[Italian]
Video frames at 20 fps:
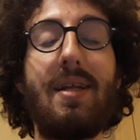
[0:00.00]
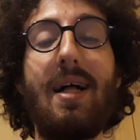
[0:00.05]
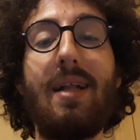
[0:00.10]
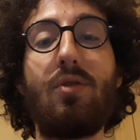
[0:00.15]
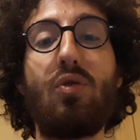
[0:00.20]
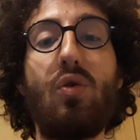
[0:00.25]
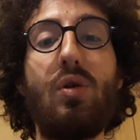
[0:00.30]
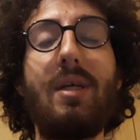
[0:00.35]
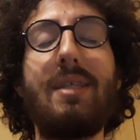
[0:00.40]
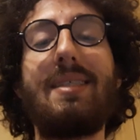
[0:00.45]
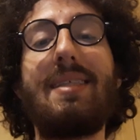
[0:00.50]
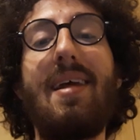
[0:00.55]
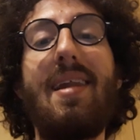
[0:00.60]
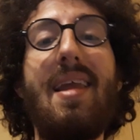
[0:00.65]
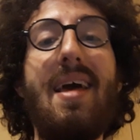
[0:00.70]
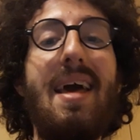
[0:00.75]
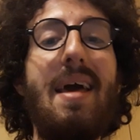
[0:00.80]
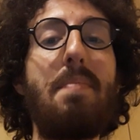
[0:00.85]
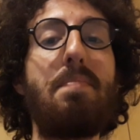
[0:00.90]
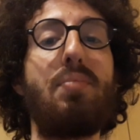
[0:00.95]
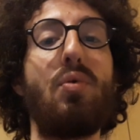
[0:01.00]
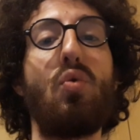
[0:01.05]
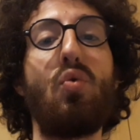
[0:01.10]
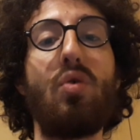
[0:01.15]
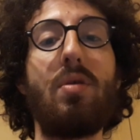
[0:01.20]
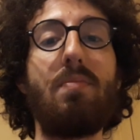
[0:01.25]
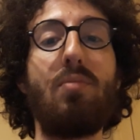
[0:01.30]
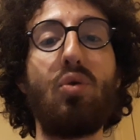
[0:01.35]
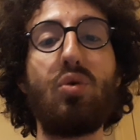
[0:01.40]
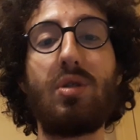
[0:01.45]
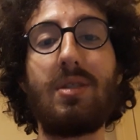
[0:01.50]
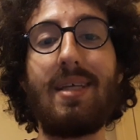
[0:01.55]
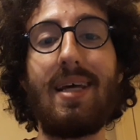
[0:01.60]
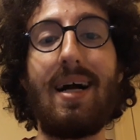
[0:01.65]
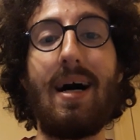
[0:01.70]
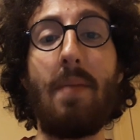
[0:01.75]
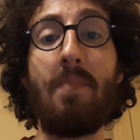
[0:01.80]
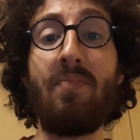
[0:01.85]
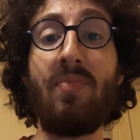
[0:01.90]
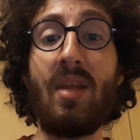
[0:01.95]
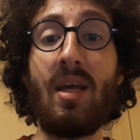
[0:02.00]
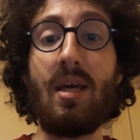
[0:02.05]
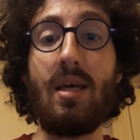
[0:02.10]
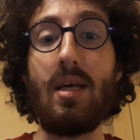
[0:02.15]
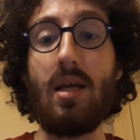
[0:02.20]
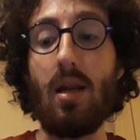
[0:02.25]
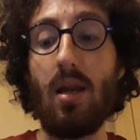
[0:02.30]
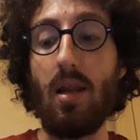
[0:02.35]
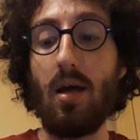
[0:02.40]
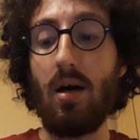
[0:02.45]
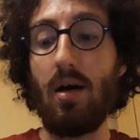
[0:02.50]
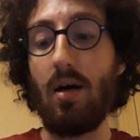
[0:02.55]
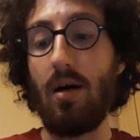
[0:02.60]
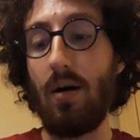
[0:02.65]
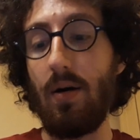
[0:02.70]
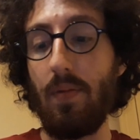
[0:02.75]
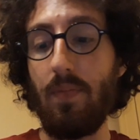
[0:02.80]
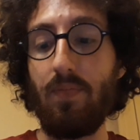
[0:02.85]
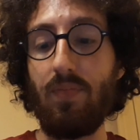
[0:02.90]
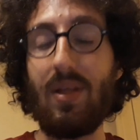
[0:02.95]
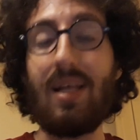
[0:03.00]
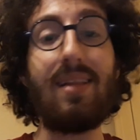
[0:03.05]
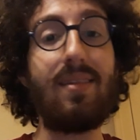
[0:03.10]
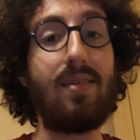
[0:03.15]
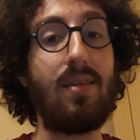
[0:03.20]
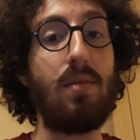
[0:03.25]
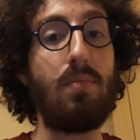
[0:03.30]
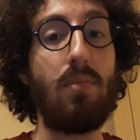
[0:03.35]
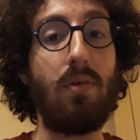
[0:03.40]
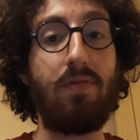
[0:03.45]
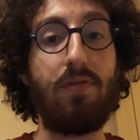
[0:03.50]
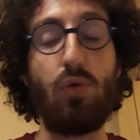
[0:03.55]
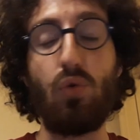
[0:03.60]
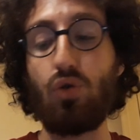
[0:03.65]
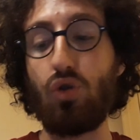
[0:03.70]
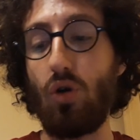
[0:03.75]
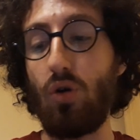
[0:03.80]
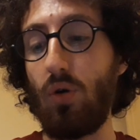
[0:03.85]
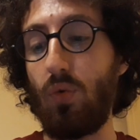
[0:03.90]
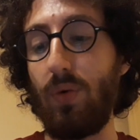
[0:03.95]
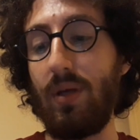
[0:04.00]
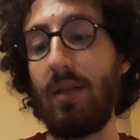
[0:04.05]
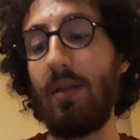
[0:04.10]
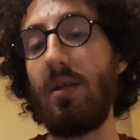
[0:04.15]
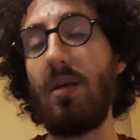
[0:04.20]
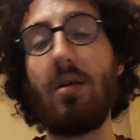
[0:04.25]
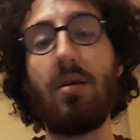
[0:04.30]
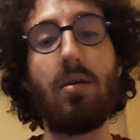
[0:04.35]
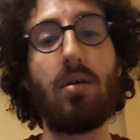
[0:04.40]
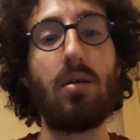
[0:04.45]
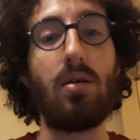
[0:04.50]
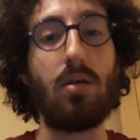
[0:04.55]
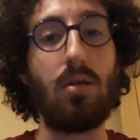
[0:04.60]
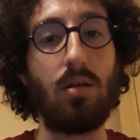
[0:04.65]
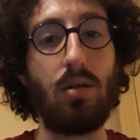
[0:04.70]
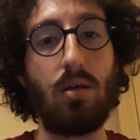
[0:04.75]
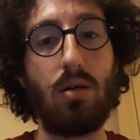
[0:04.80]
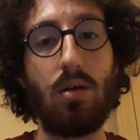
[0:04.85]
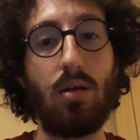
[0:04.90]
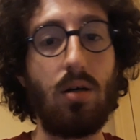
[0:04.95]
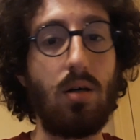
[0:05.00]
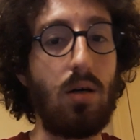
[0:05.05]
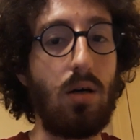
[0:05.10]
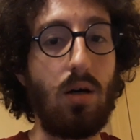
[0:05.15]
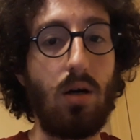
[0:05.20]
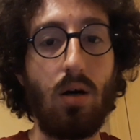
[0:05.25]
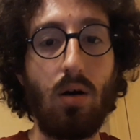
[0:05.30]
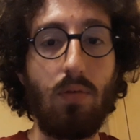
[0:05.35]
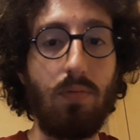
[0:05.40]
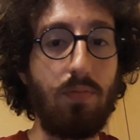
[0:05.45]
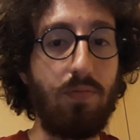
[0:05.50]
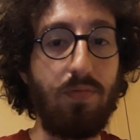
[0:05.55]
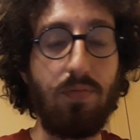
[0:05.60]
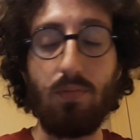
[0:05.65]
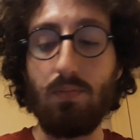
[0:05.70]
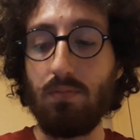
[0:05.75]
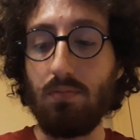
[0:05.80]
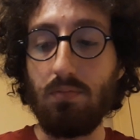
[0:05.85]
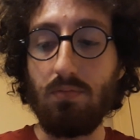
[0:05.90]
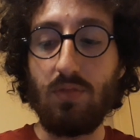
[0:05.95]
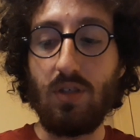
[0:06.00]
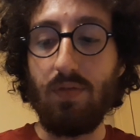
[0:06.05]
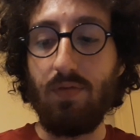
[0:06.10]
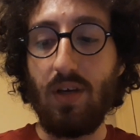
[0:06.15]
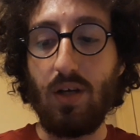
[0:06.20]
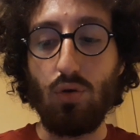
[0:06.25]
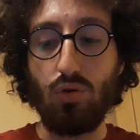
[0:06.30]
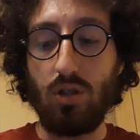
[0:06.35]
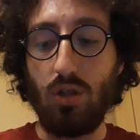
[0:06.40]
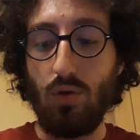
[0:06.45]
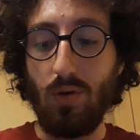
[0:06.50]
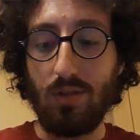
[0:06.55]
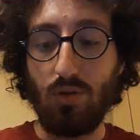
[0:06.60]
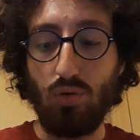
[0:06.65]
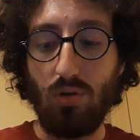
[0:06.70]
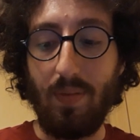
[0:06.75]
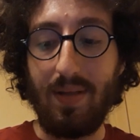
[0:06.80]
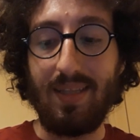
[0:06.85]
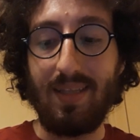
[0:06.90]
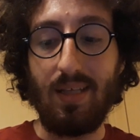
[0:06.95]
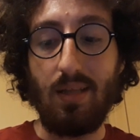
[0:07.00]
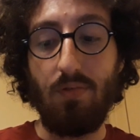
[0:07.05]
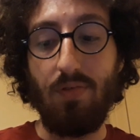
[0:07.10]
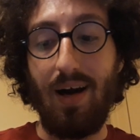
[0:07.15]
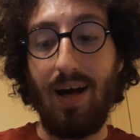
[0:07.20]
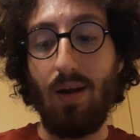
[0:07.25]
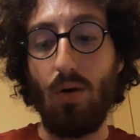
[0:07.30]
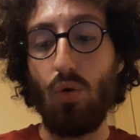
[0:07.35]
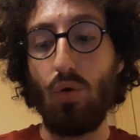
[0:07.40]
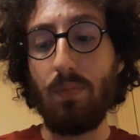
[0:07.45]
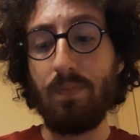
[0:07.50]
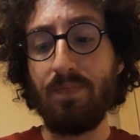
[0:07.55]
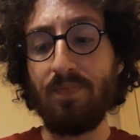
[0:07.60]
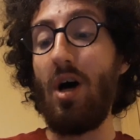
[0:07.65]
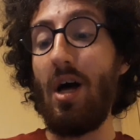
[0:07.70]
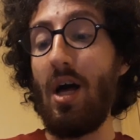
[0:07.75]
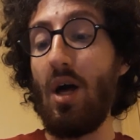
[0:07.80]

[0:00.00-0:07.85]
alto con le stelle e più lui boosterà il, um, il Team Fusion, quindi uh, vi, vi, consiglio assolutamente di farlo.